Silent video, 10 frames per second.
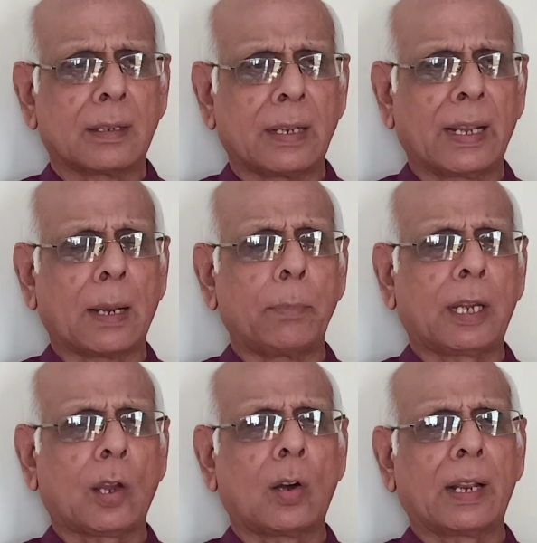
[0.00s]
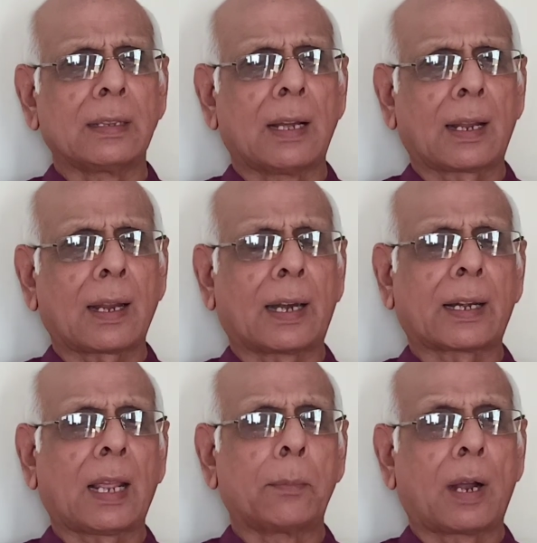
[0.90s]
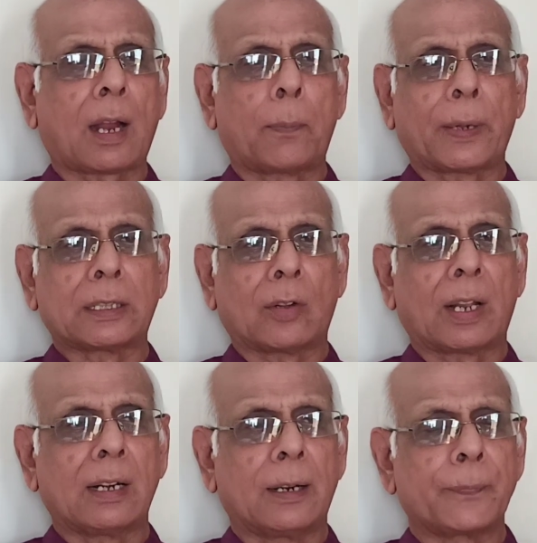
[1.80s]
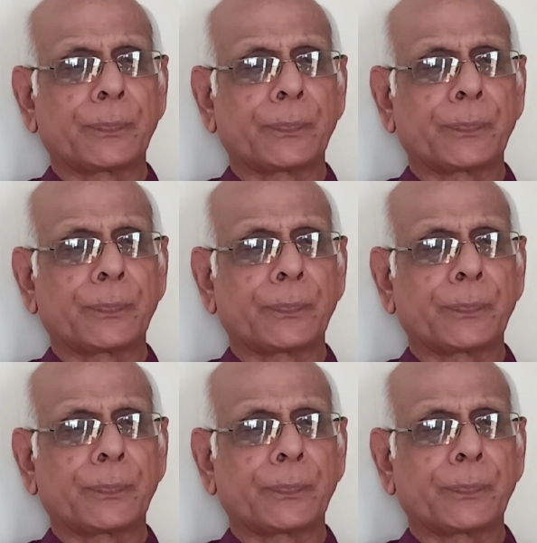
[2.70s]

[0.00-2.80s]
நீங்கள் நம்பிக்கையோடு இருந்தாக்க கட்டாயமாக காப்பாற்றுவார்னு